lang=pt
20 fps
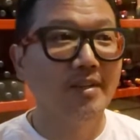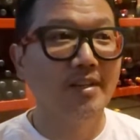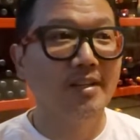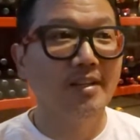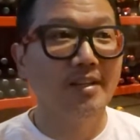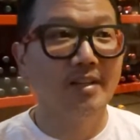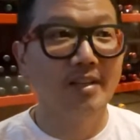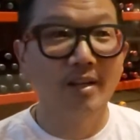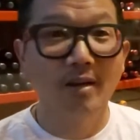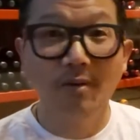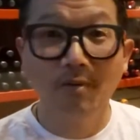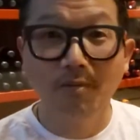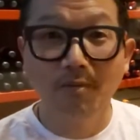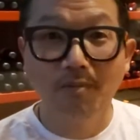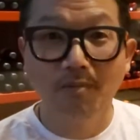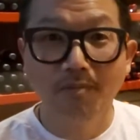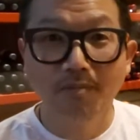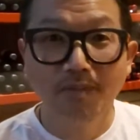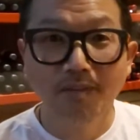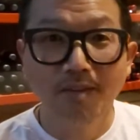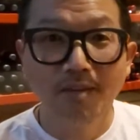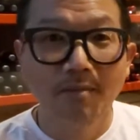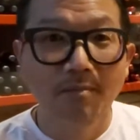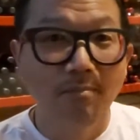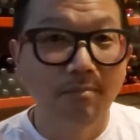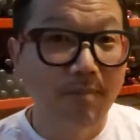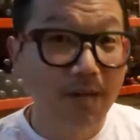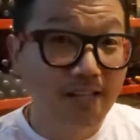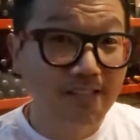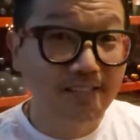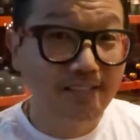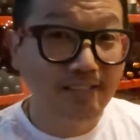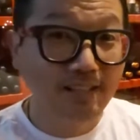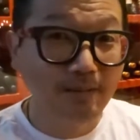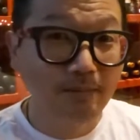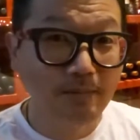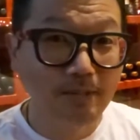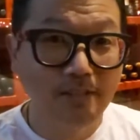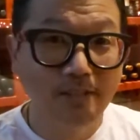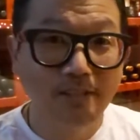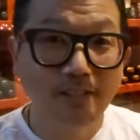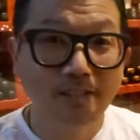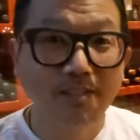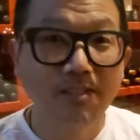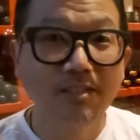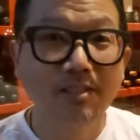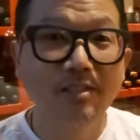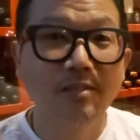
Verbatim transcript: Então, basicamente assim,